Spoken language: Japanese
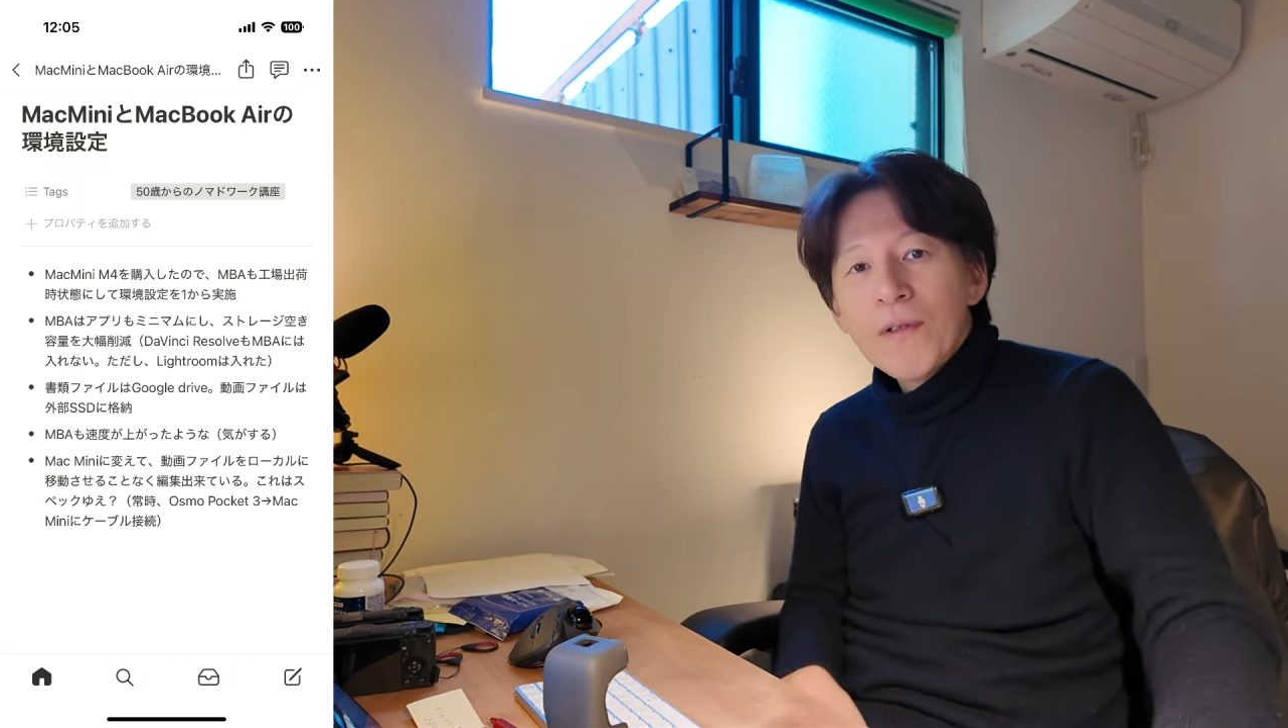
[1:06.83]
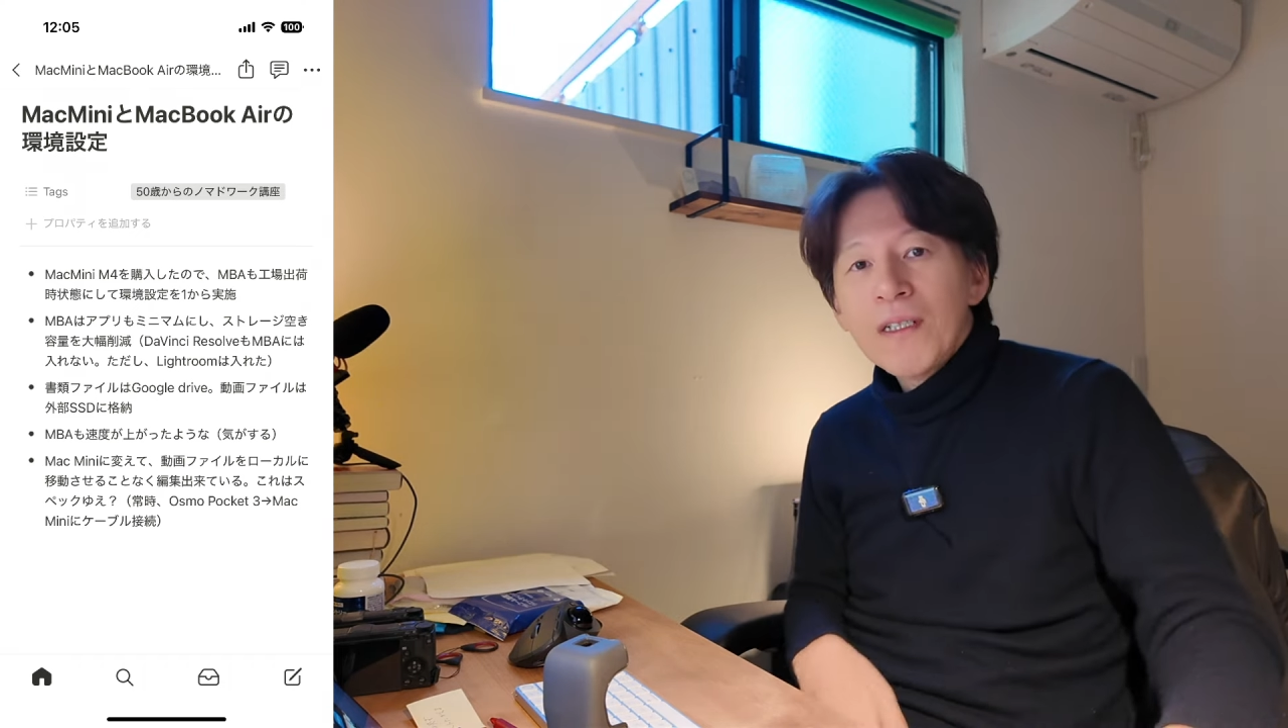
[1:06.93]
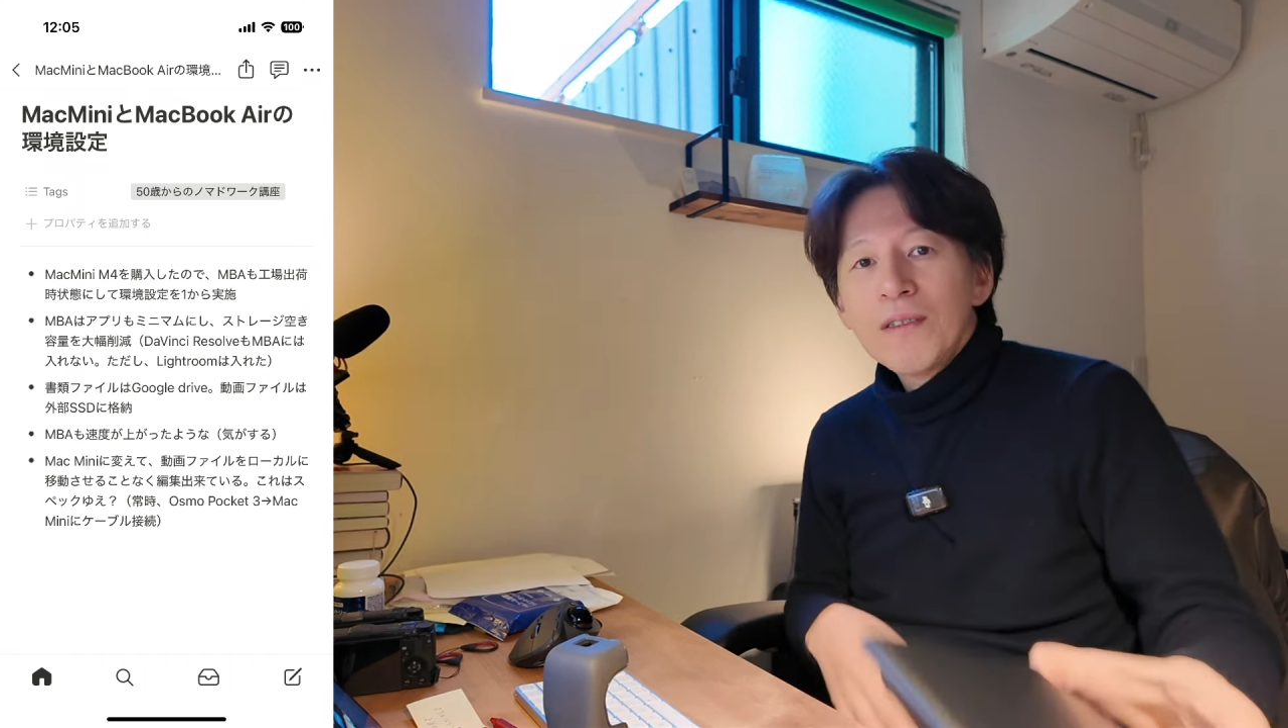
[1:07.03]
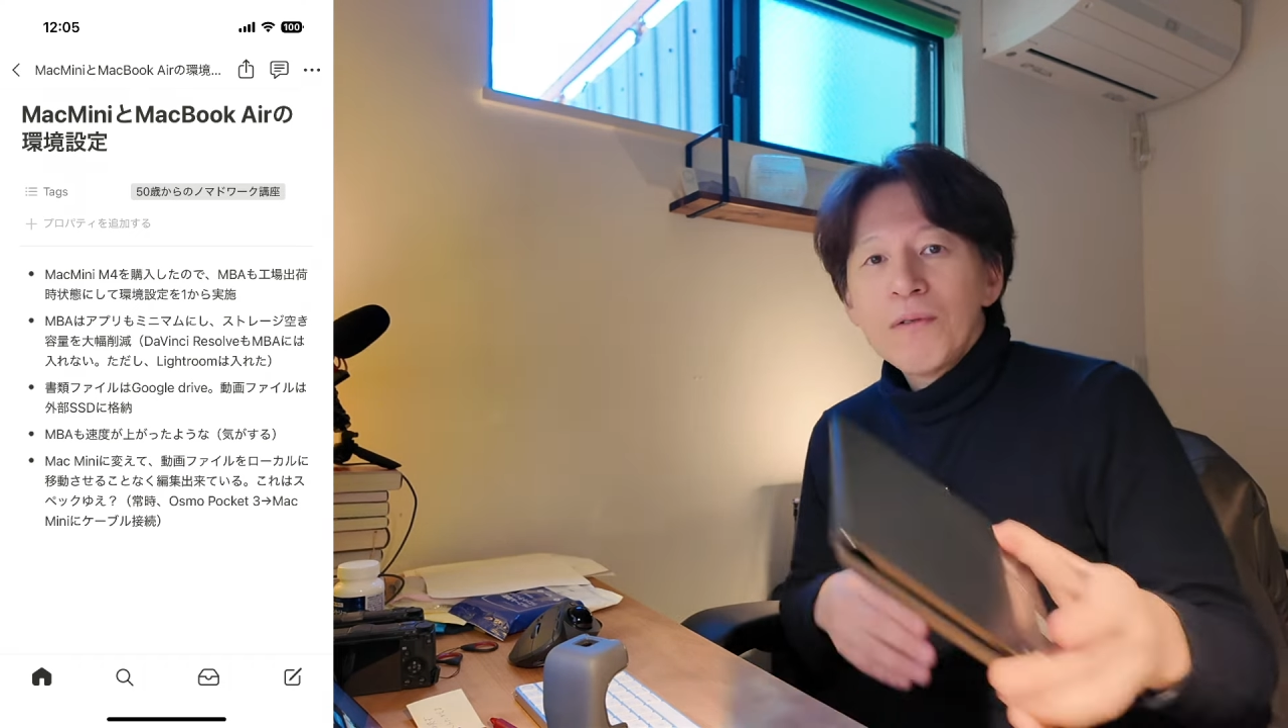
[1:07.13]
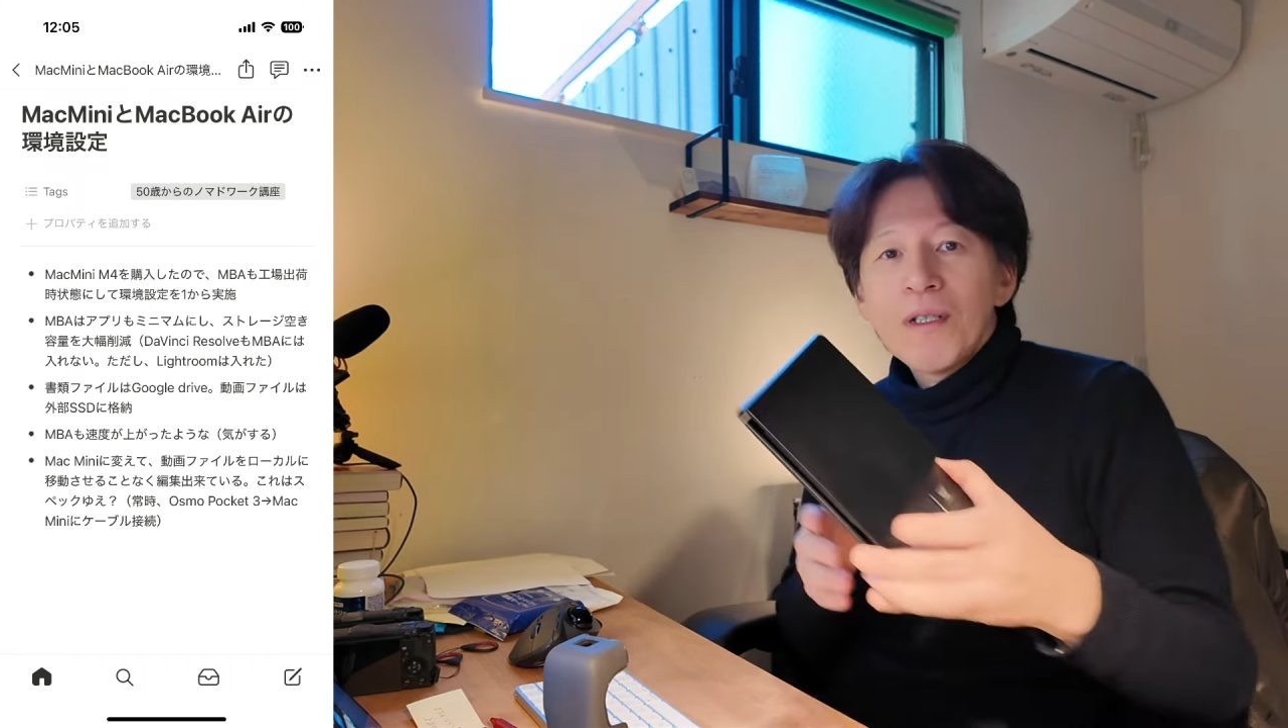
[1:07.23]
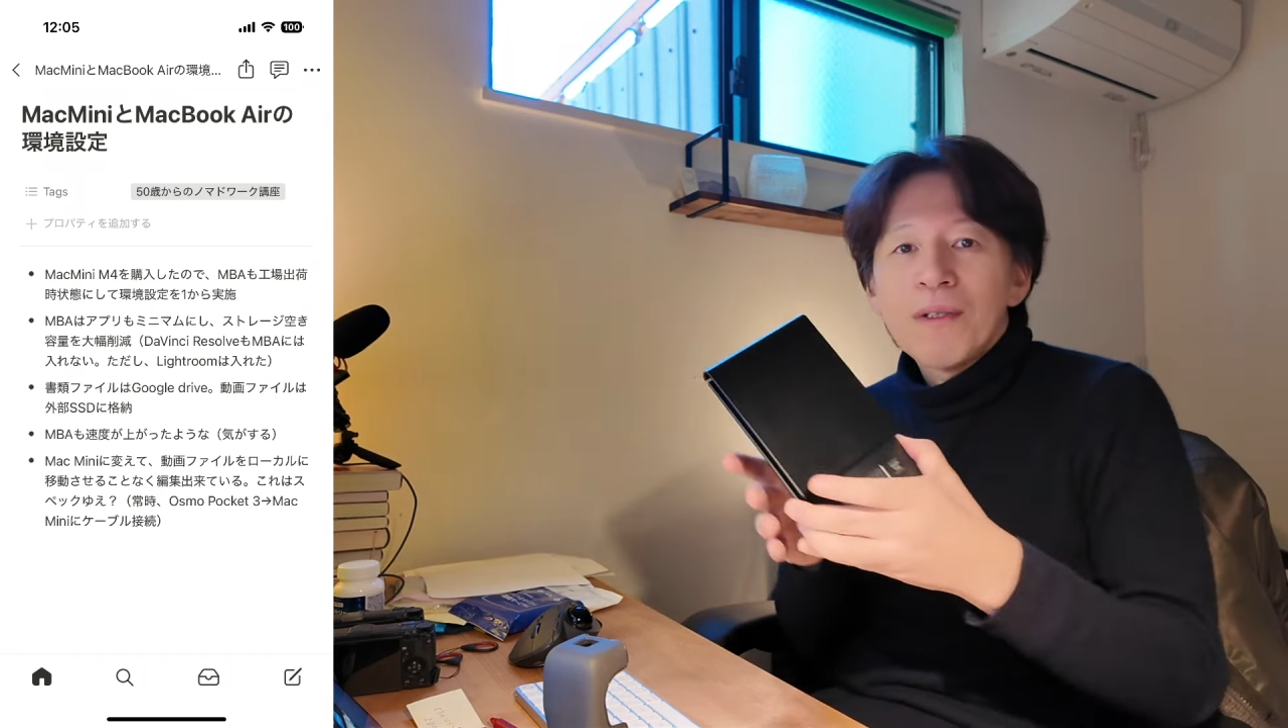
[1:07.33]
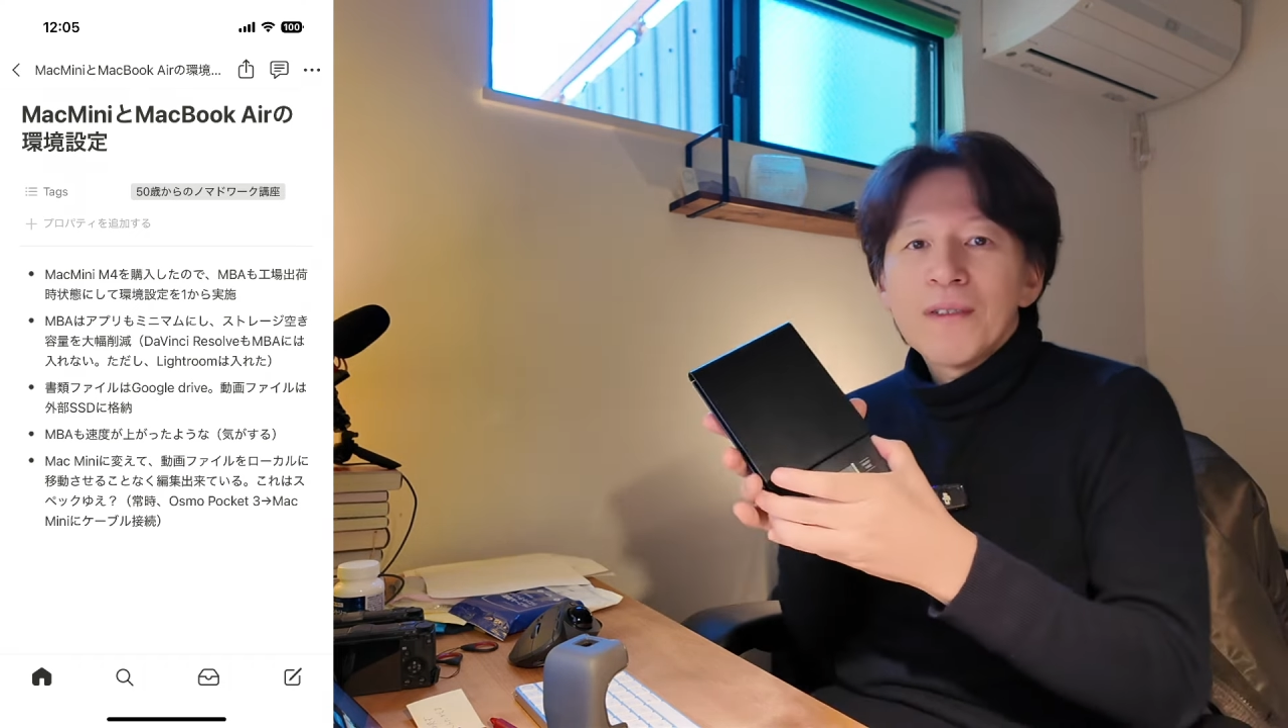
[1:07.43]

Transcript: の反応が